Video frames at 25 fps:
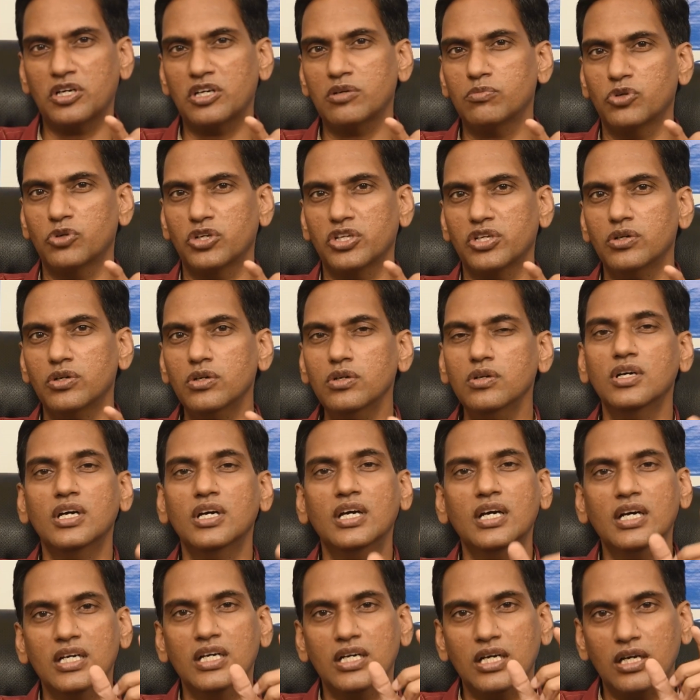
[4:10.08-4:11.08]
பண்ண முடியும்
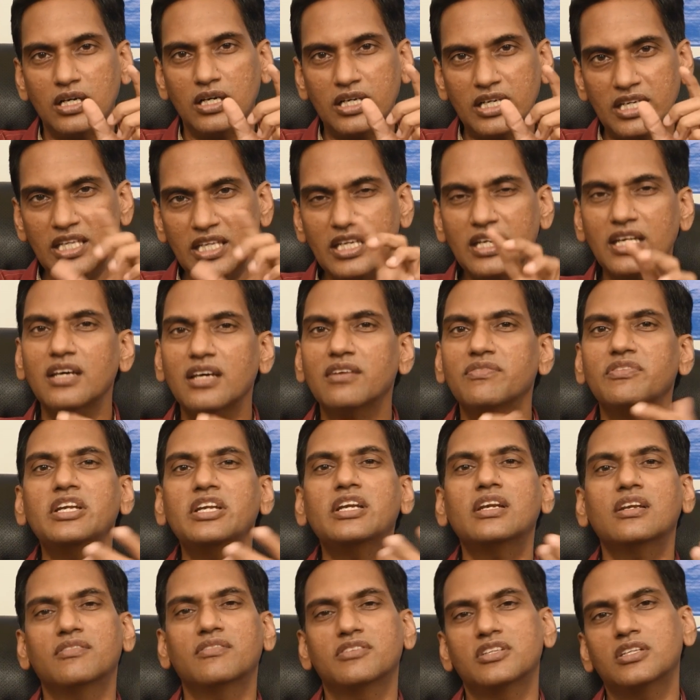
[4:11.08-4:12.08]
நீங்களாக
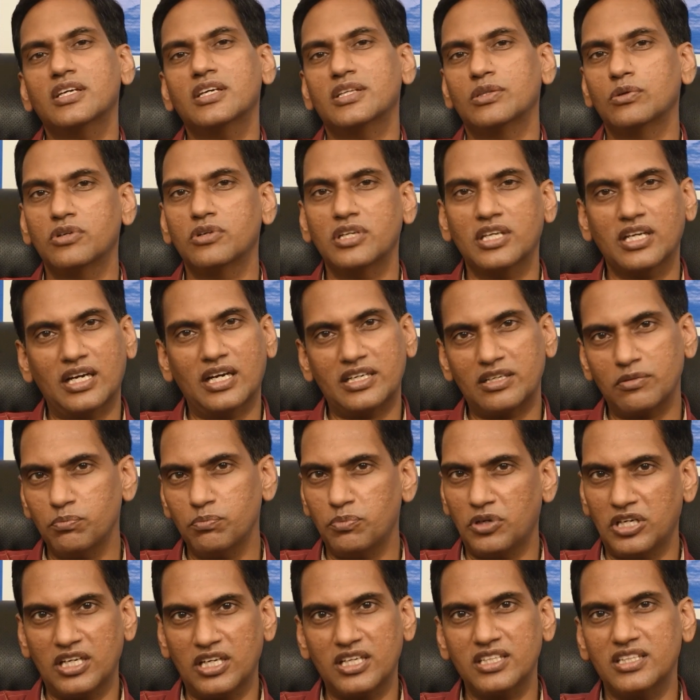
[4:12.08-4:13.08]
வீட்டில் வந்து எதுவும் நீங்கள் அட்டம்
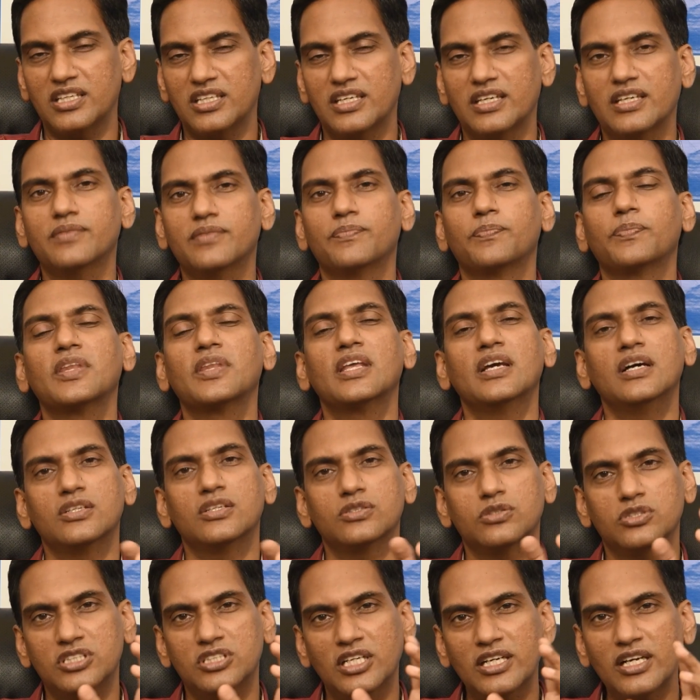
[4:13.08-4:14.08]
பண்ணாதீங்க
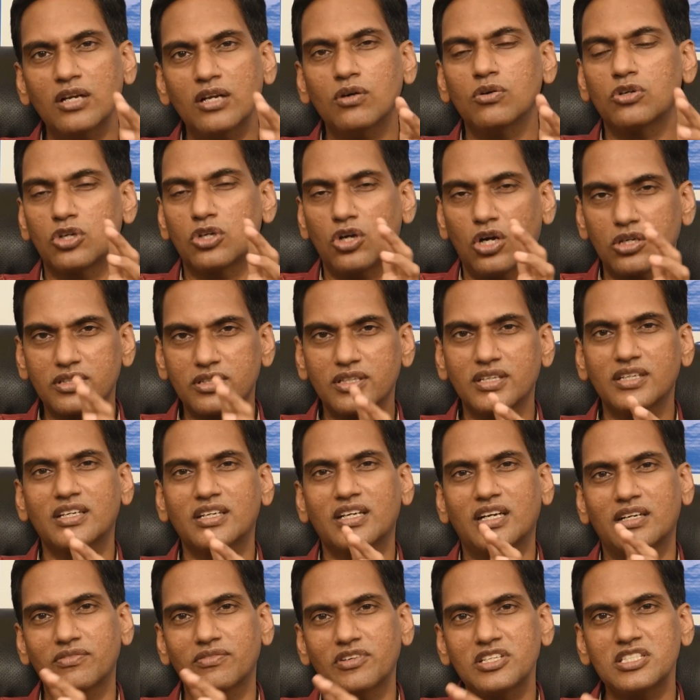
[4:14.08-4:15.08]
ஸோ ஜென்ரலாக உங்கள்
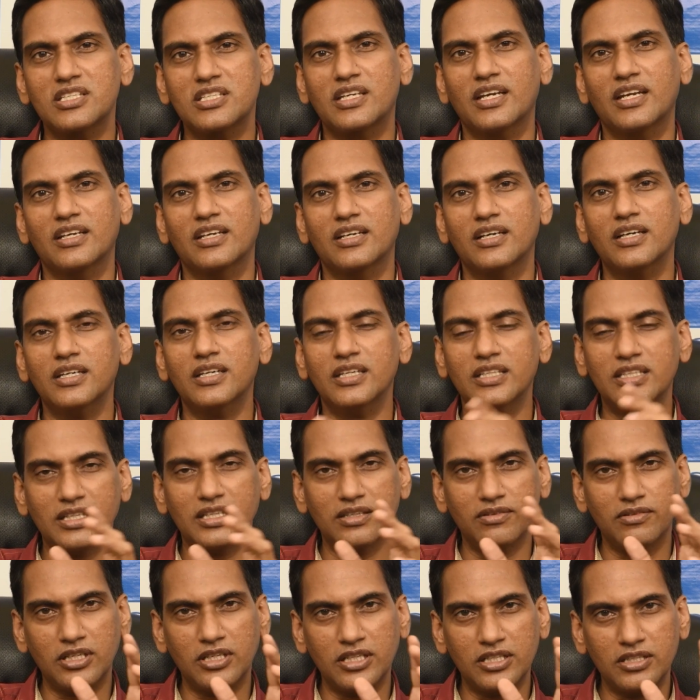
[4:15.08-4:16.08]
டாக்டர்கிட்ட அட்வைஸ் கேளுங்க இதை
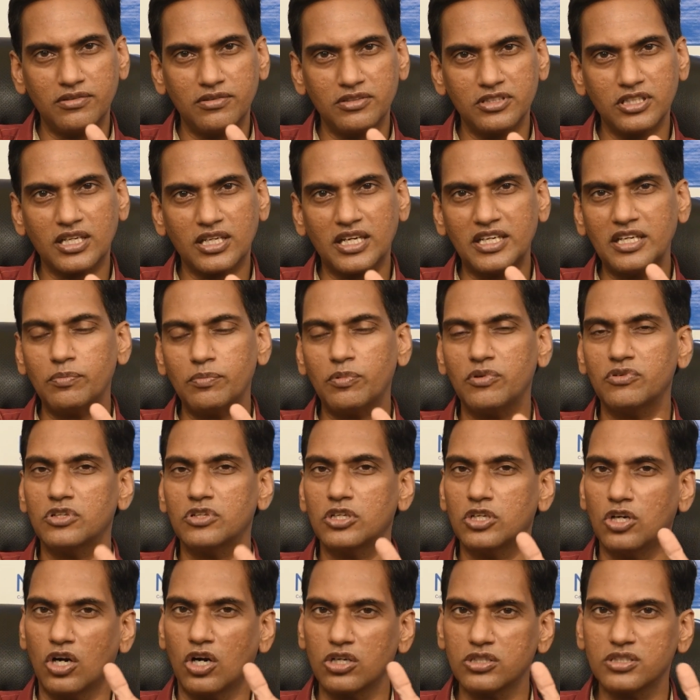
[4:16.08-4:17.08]
இதை வந்து கண்டிப்பாக
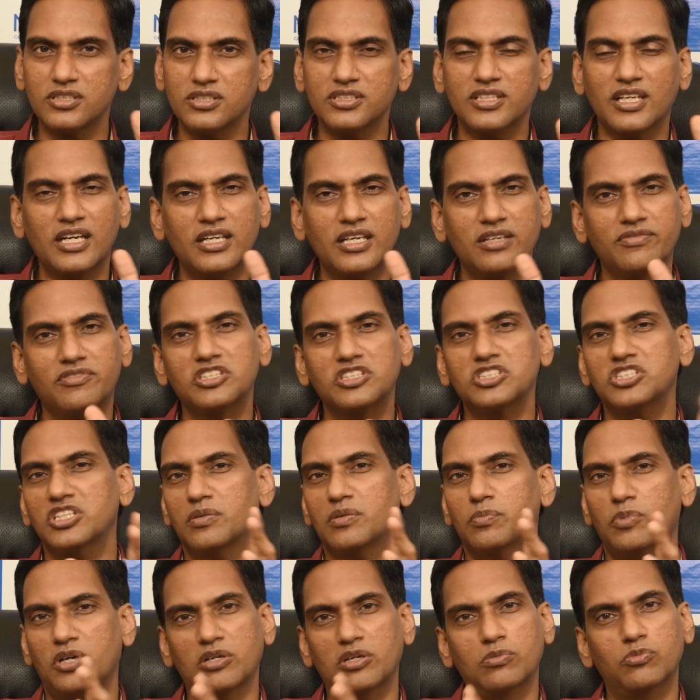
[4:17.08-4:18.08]
வந்து டாக்டர்ஸால்
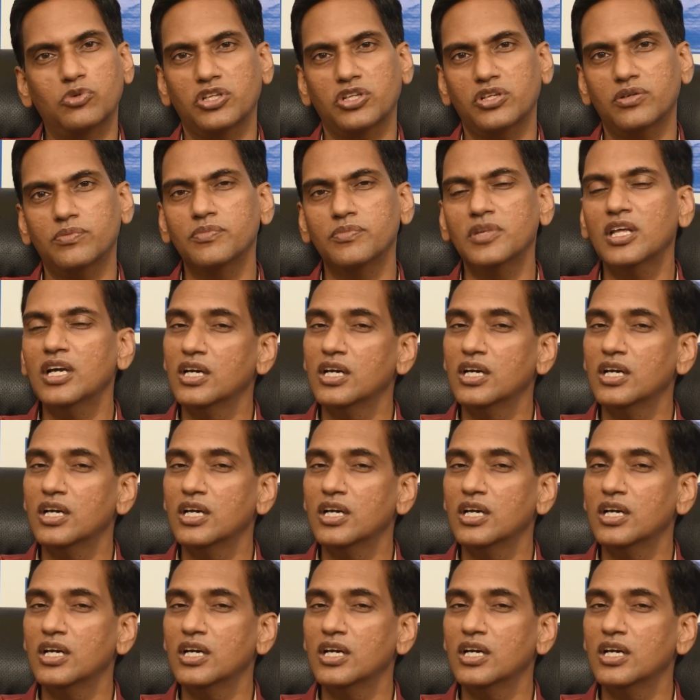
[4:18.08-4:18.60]
டிஃப்ரென்ஷியேட் பண்ண முடியும்